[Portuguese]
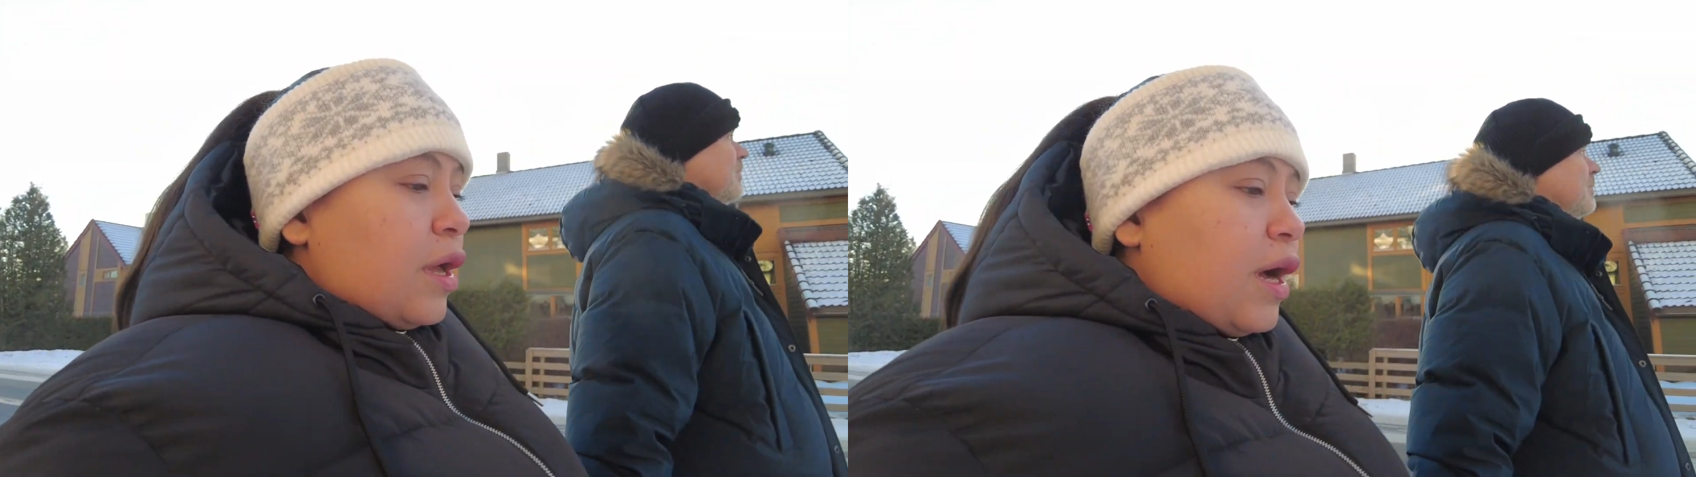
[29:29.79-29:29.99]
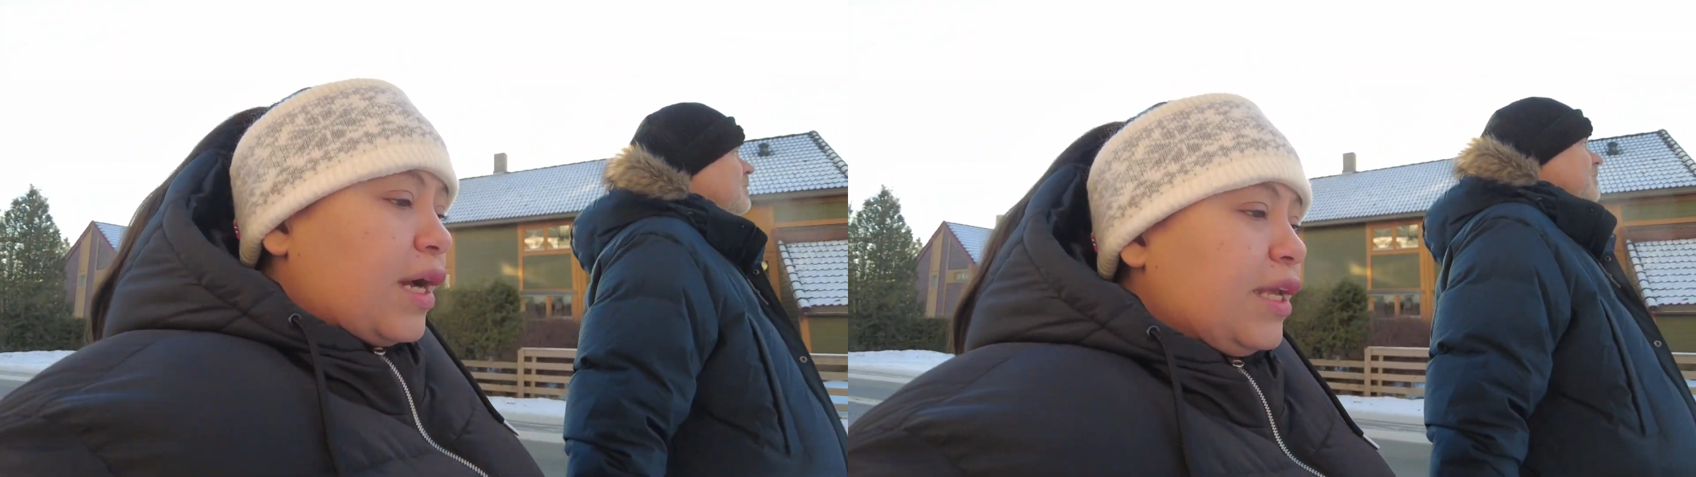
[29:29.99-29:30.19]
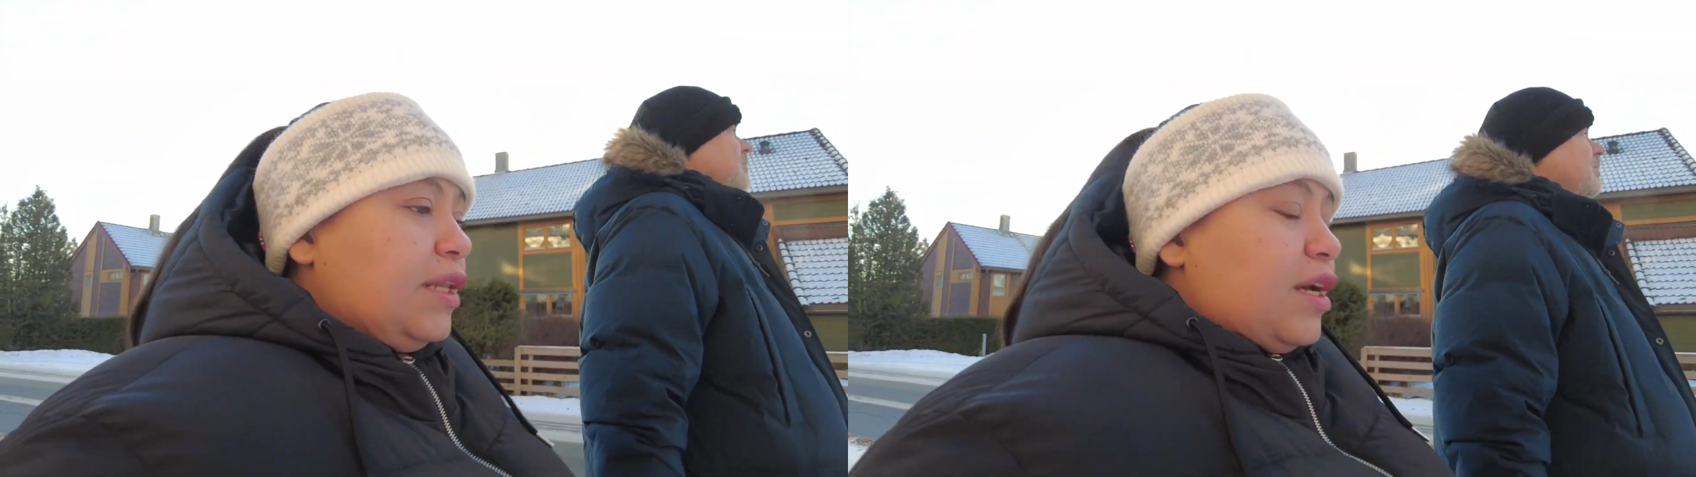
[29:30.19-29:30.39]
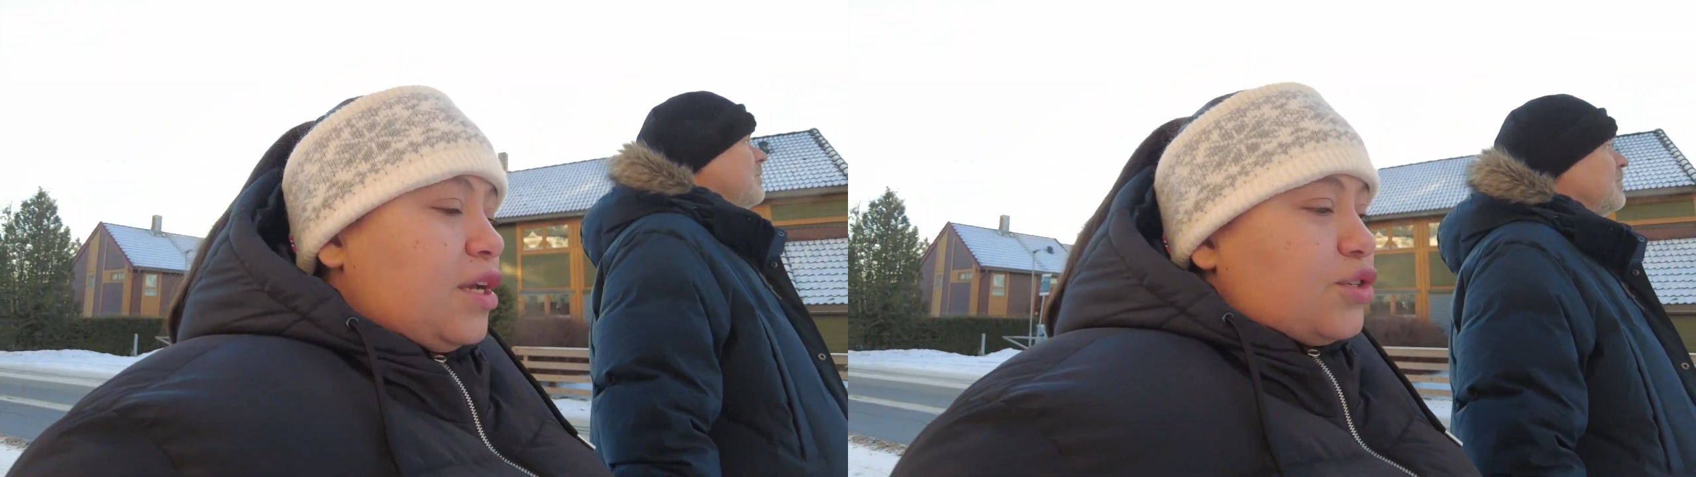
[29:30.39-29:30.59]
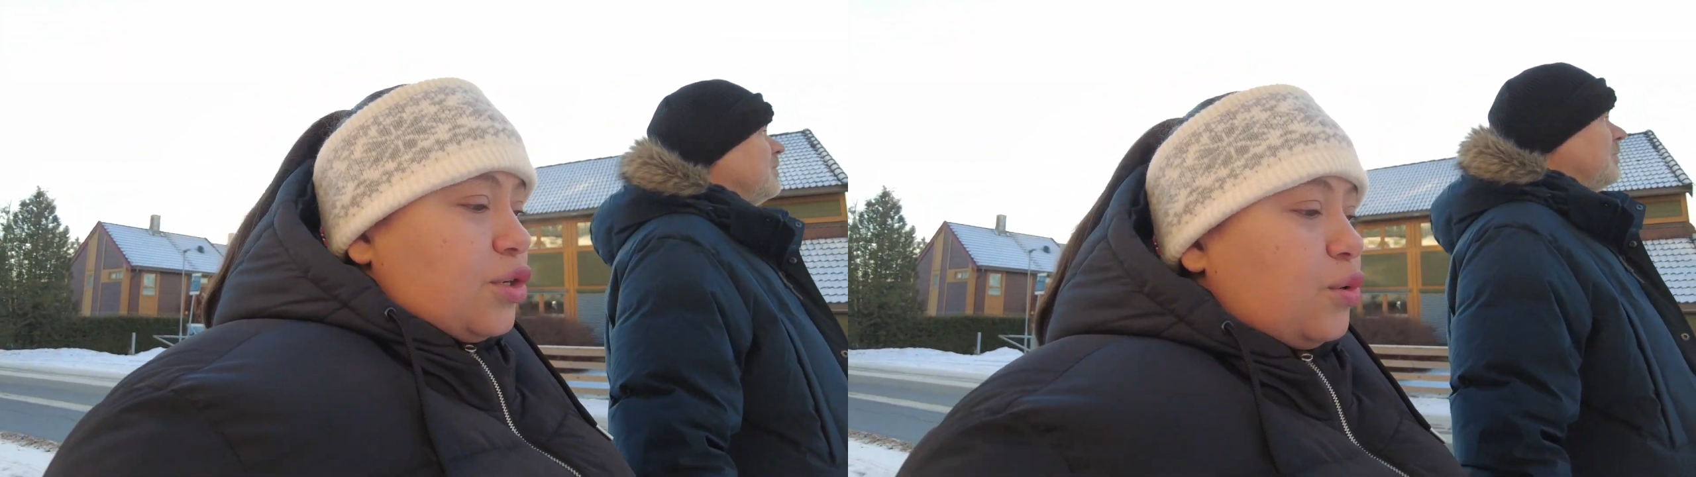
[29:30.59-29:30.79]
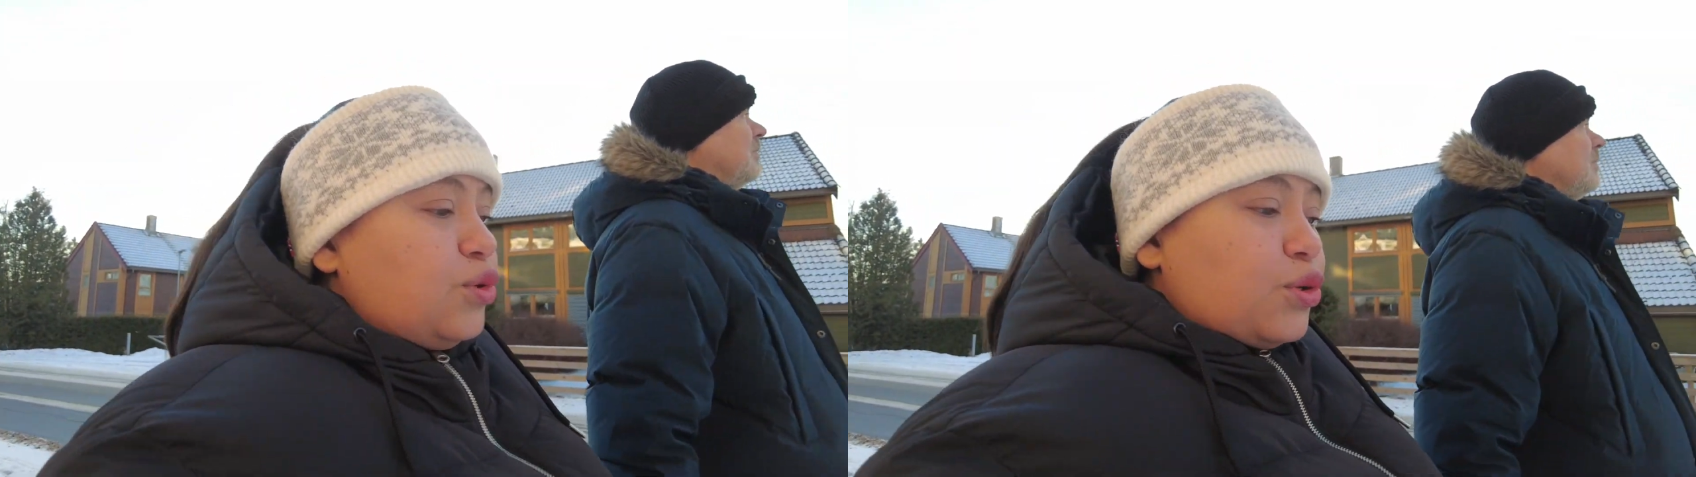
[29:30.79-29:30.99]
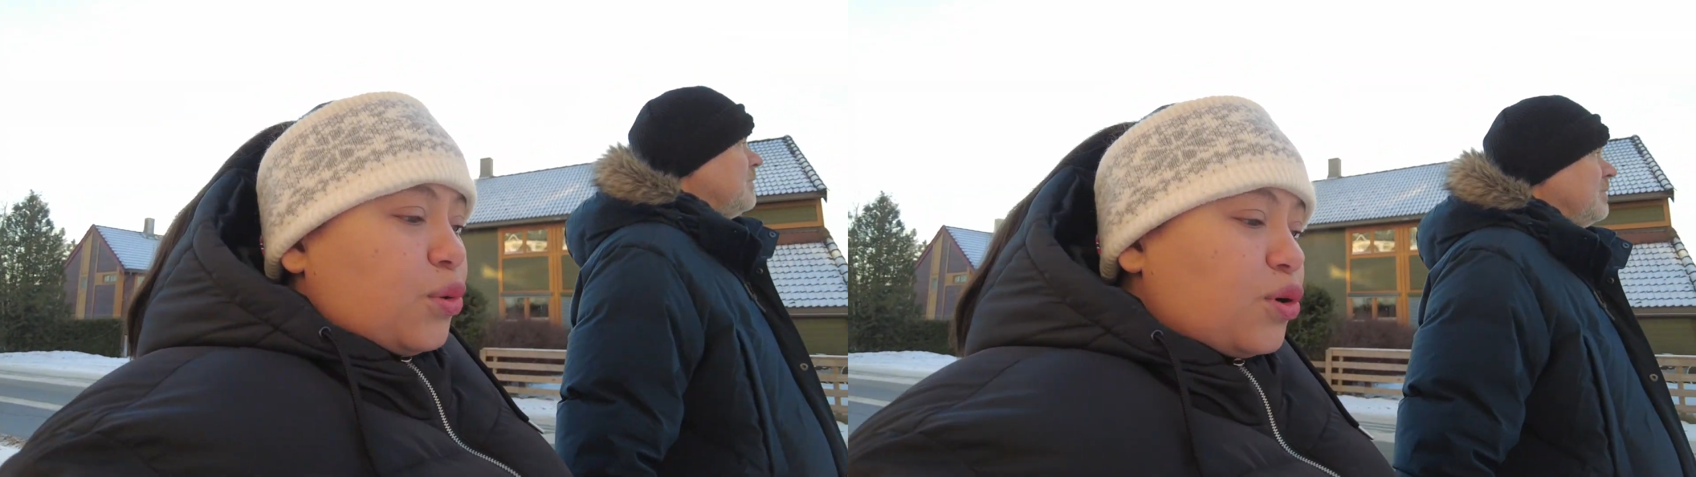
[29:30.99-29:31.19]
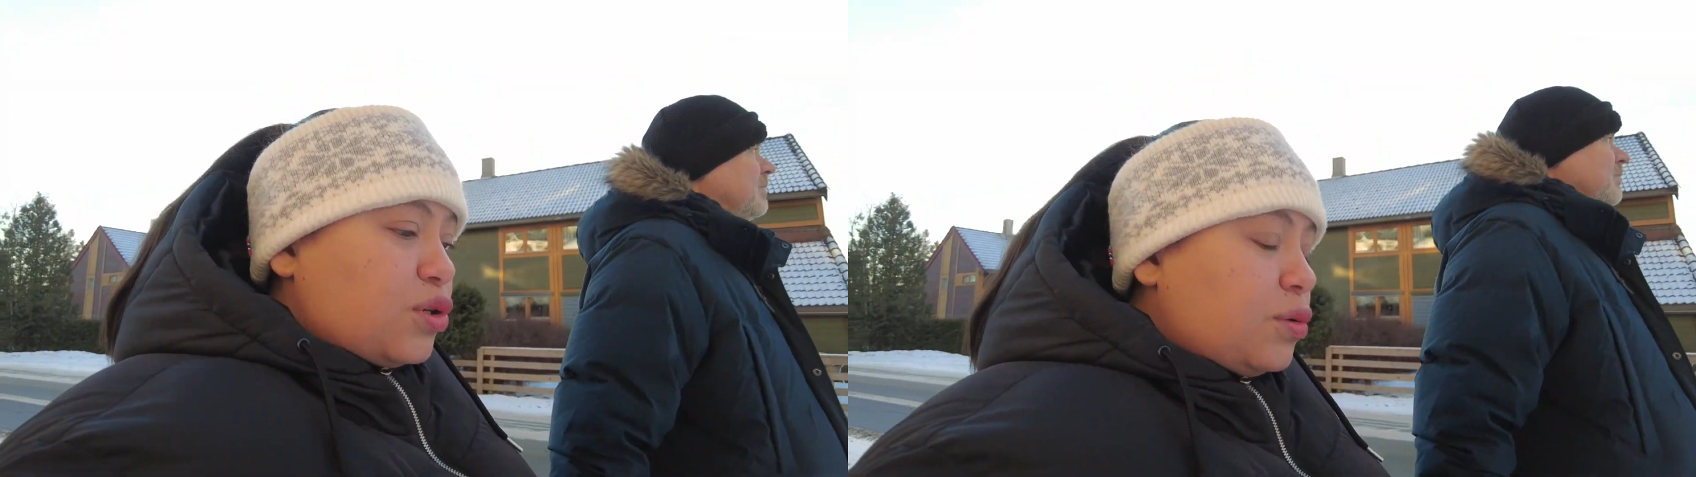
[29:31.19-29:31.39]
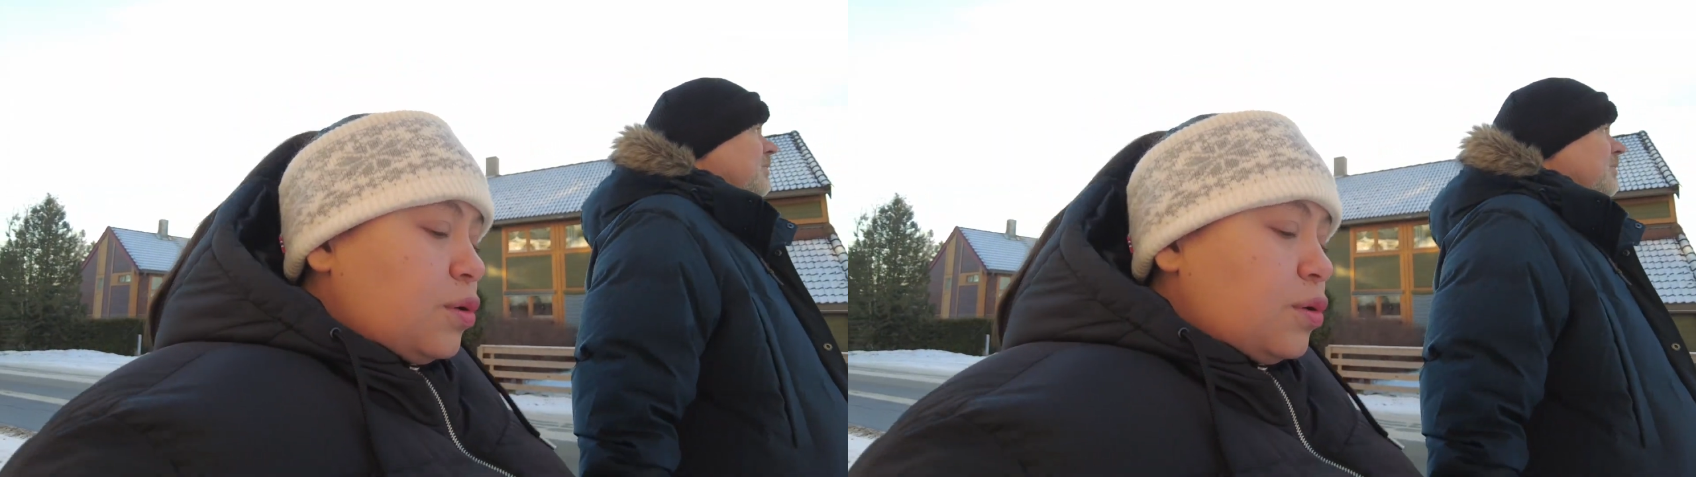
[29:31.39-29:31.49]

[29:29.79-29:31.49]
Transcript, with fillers: aqui na região de hoje,